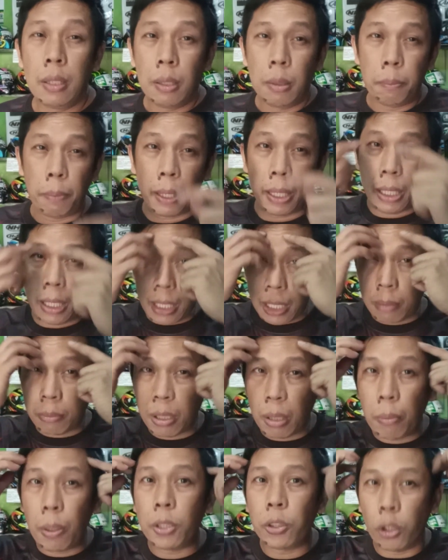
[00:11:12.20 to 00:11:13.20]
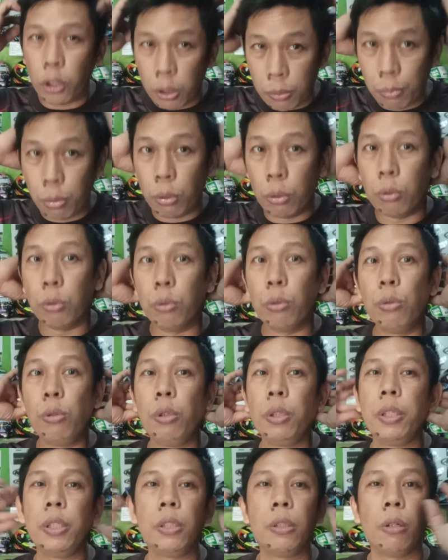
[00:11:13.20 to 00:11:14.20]
Pakikiramdaman nyo yung buong
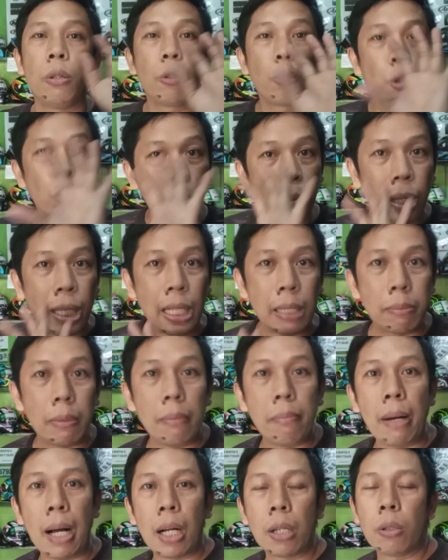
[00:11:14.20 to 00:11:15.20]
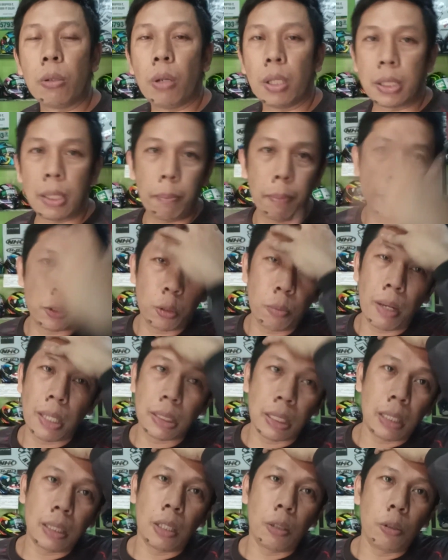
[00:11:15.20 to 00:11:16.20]
ulo ninyo kung may nagbabago. Kasi pag
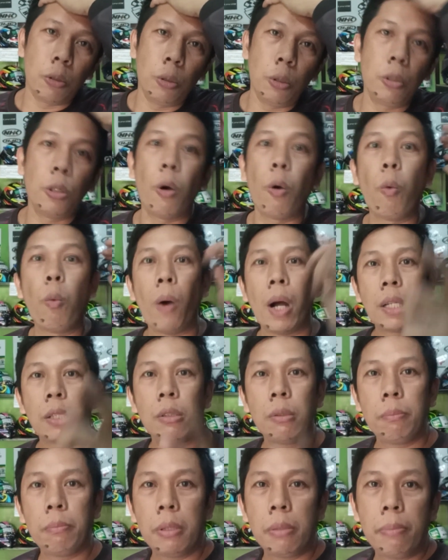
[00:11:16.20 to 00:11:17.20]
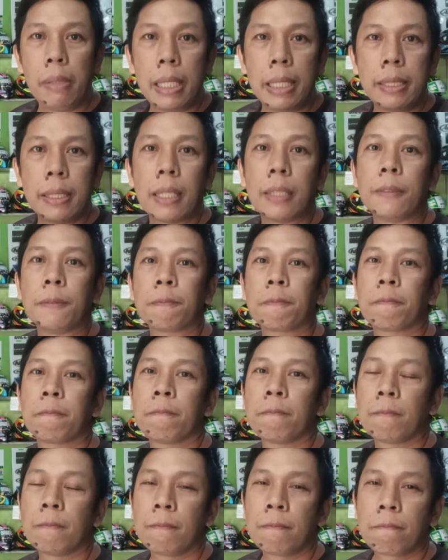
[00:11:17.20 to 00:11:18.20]
sumasakit ang ulo nyo, huwag nyong bibilin yan.
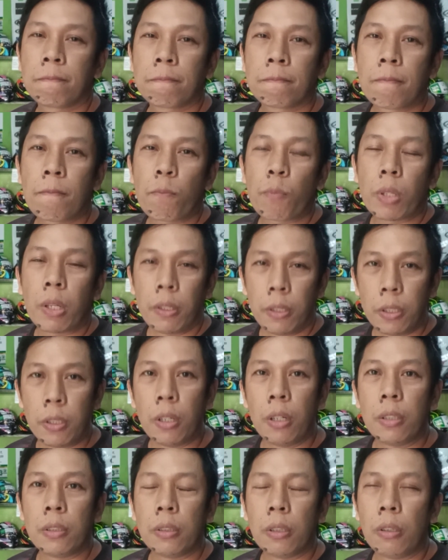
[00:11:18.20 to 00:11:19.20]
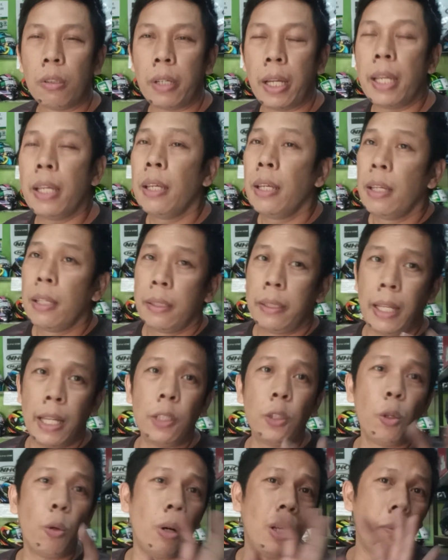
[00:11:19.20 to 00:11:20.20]
Iyon, okay?
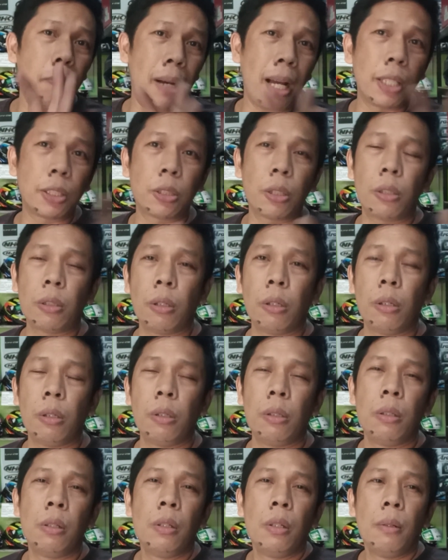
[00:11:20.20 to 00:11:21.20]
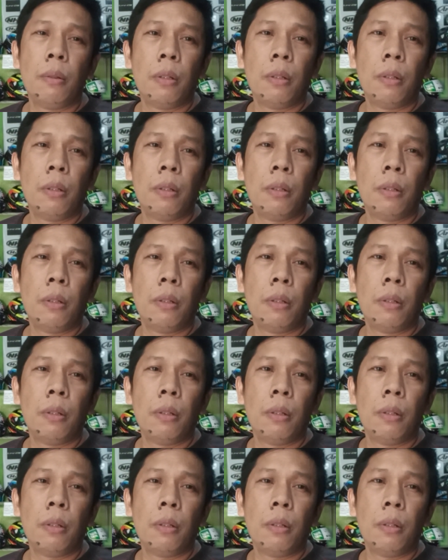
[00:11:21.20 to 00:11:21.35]
Then, dual basher o